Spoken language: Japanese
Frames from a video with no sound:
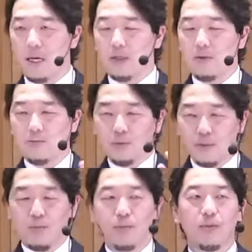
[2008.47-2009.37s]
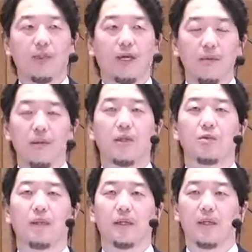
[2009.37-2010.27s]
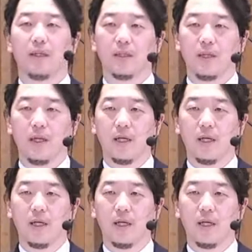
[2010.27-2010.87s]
あの部分部分だけ見てしまったらですね